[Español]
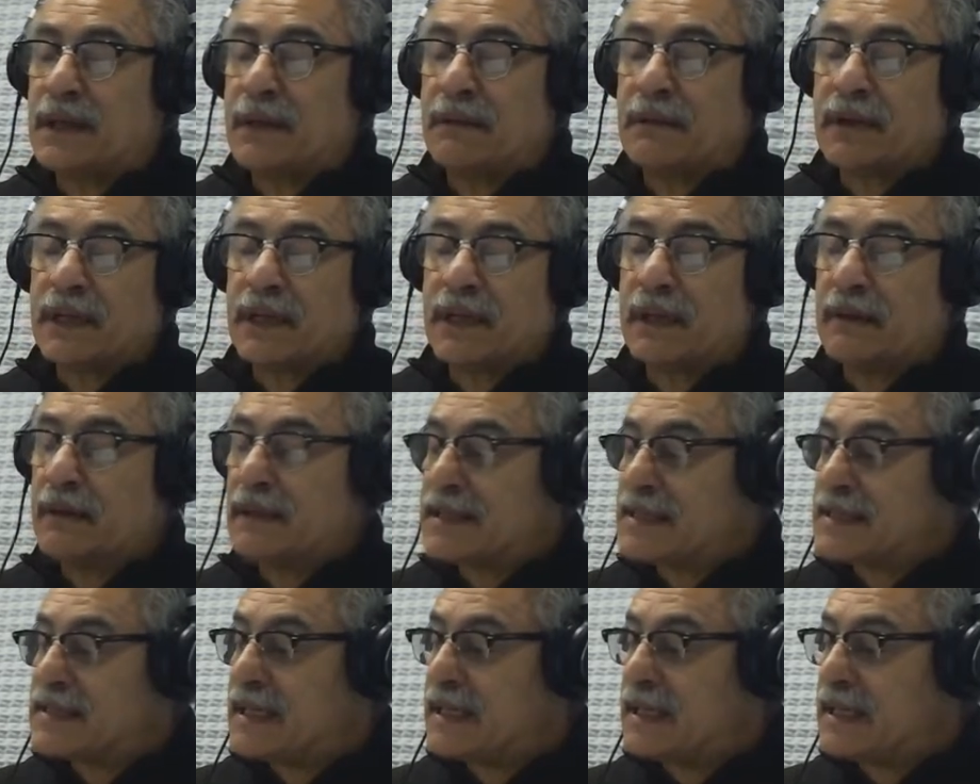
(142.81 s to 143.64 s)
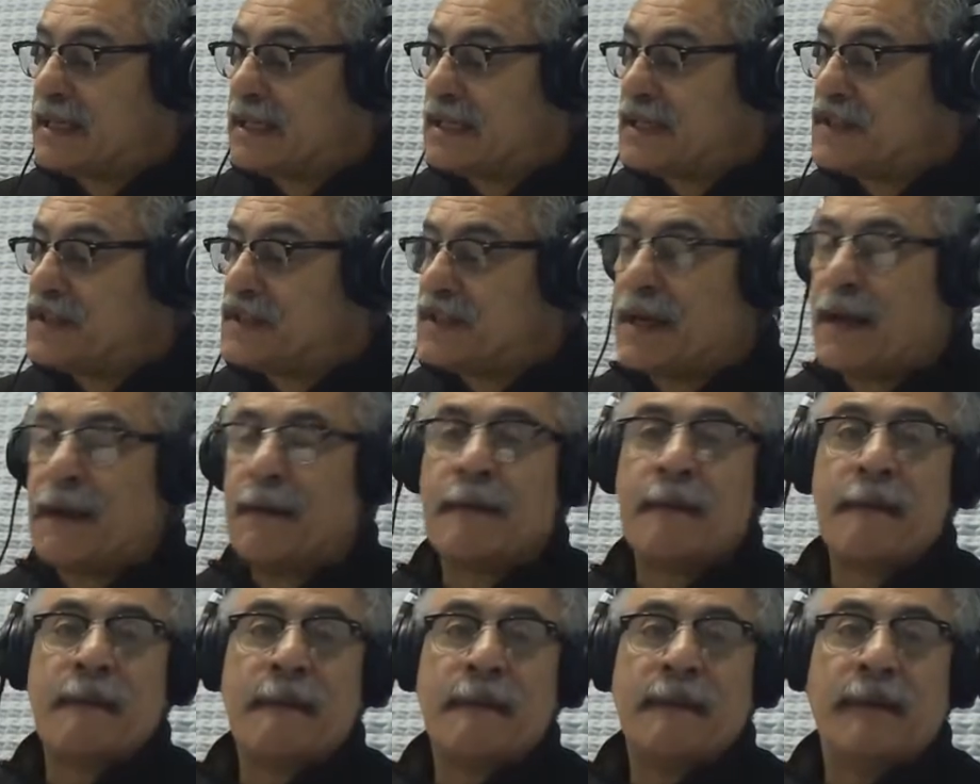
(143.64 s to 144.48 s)
La verdad que hay una
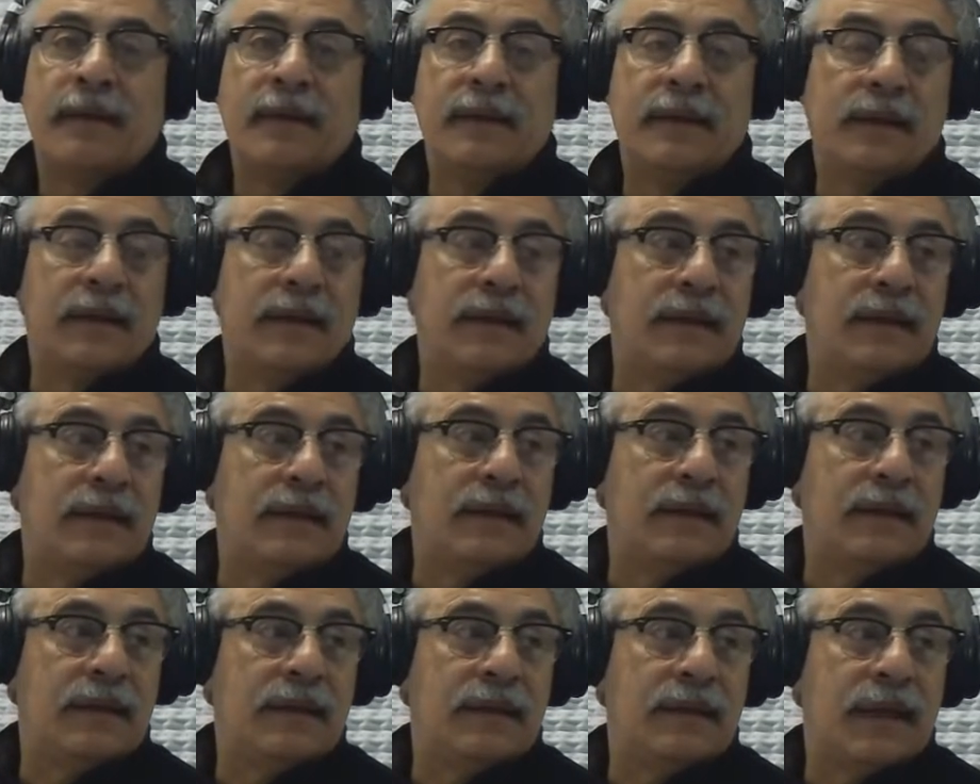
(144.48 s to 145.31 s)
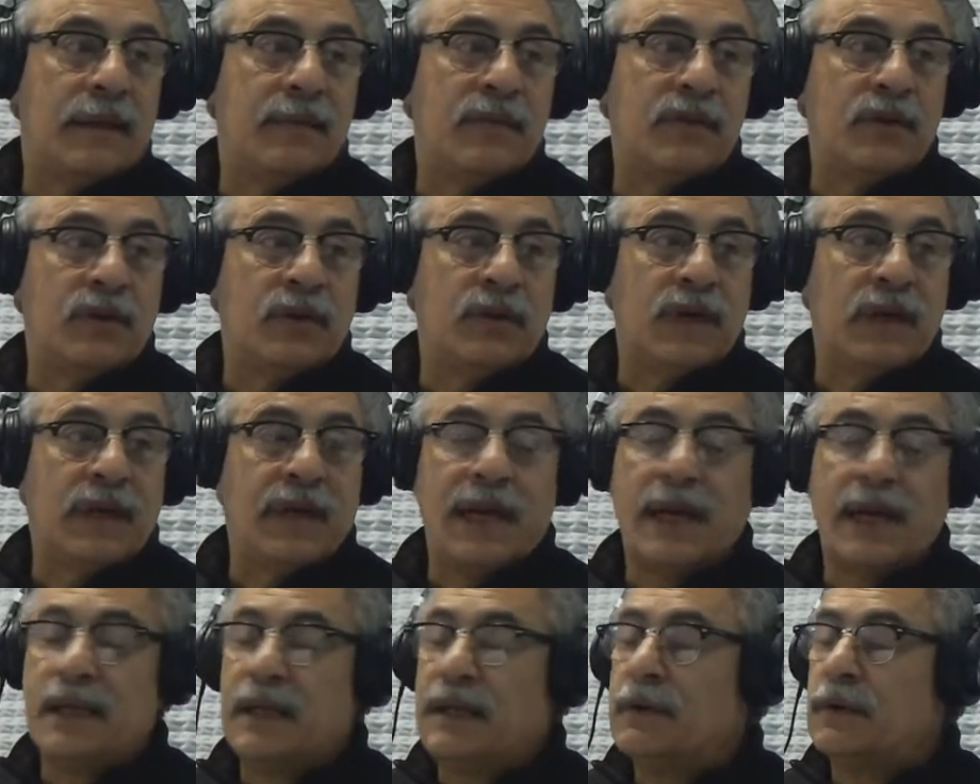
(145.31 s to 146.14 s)
seguidilla de, aviones
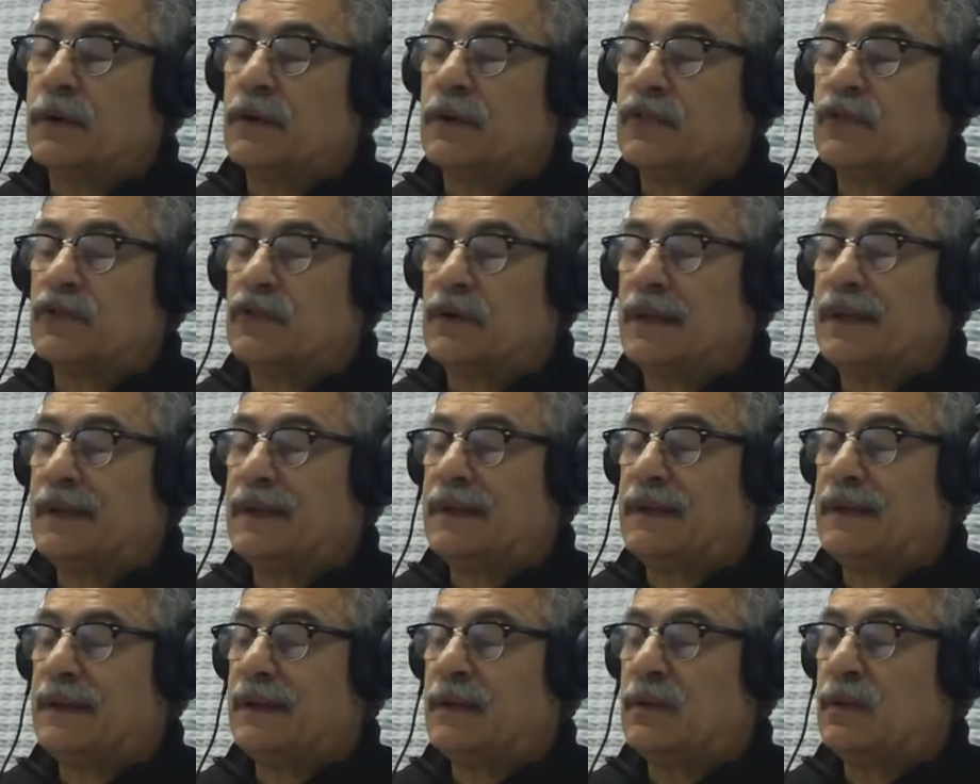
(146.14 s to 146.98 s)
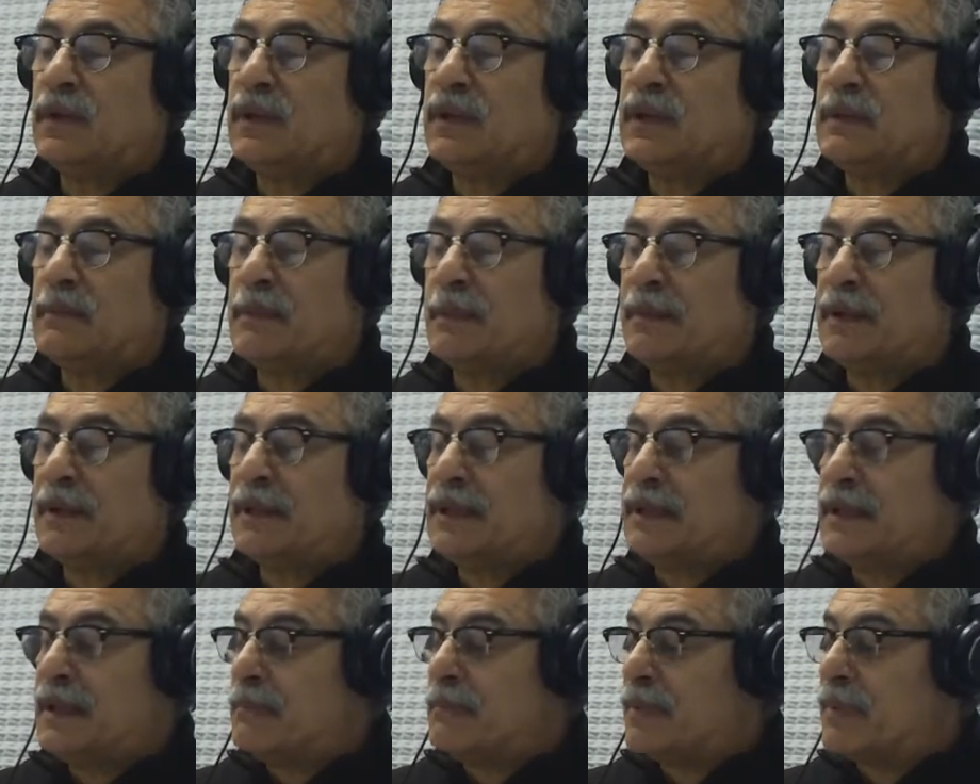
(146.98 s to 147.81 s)
caídos este,
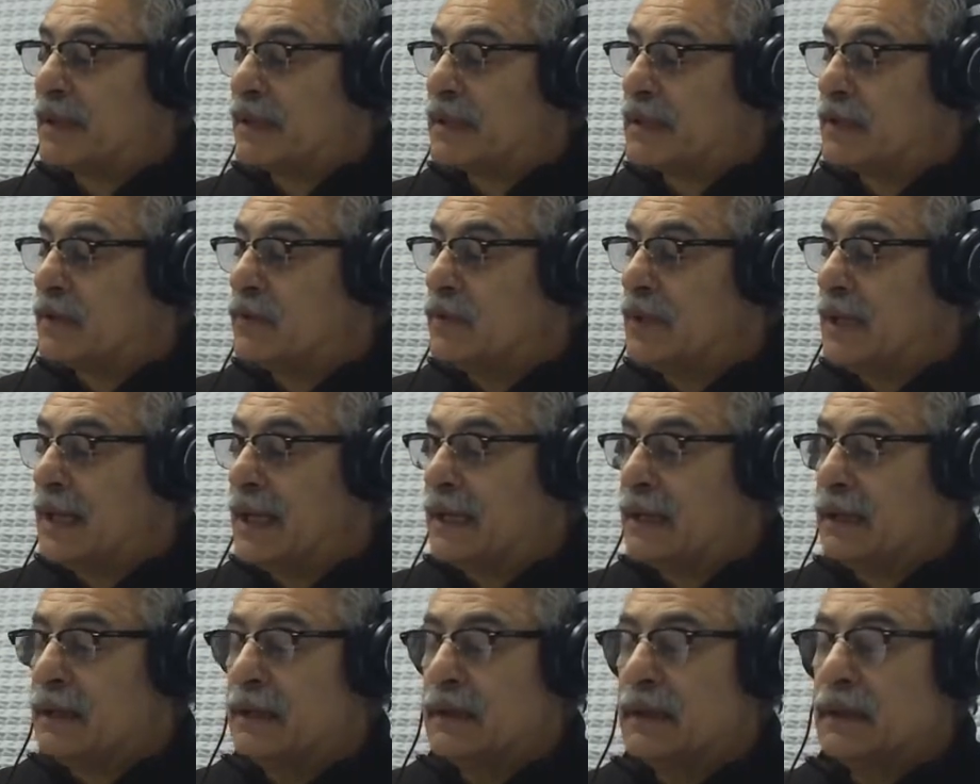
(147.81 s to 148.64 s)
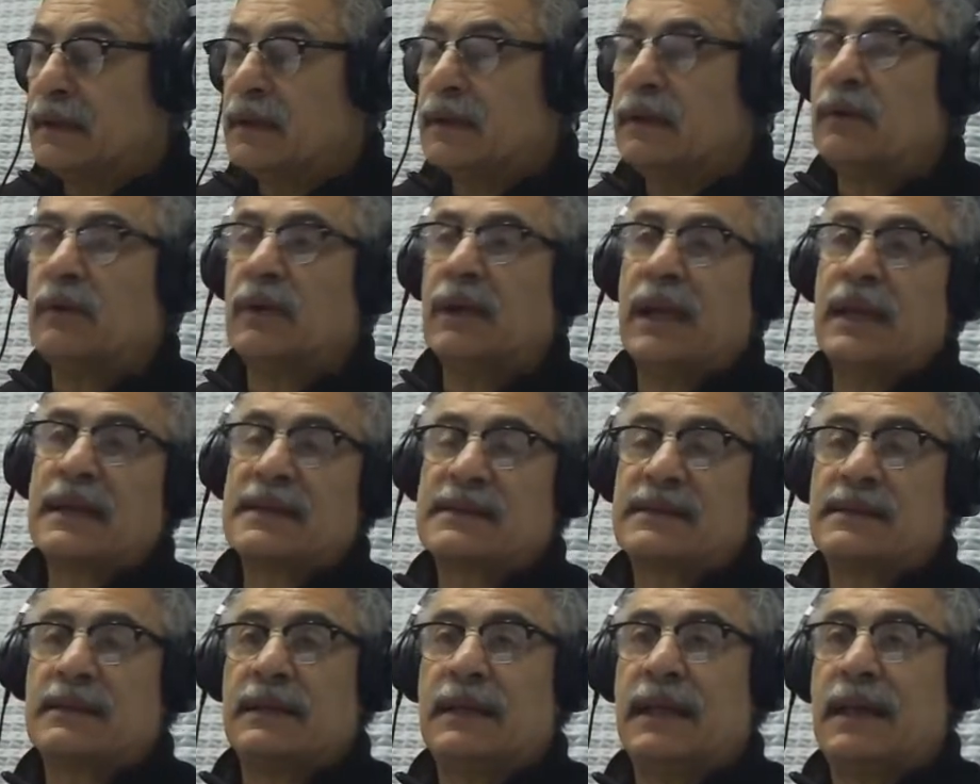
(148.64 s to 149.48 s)
últimamente, en particular, creo que
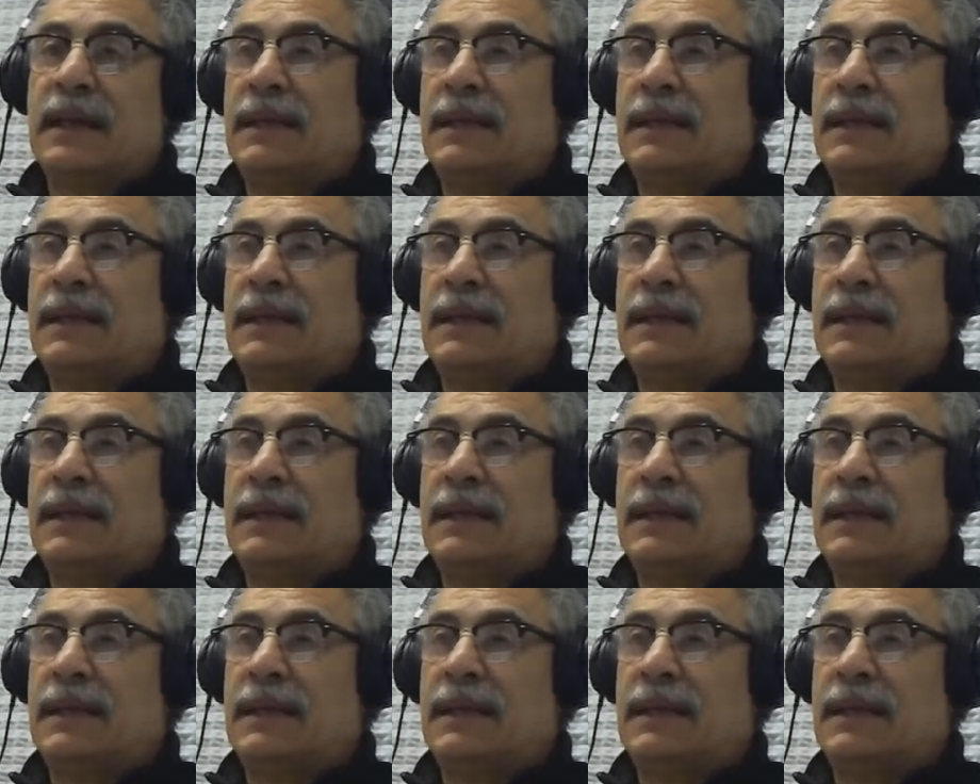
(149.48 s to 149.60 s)
las,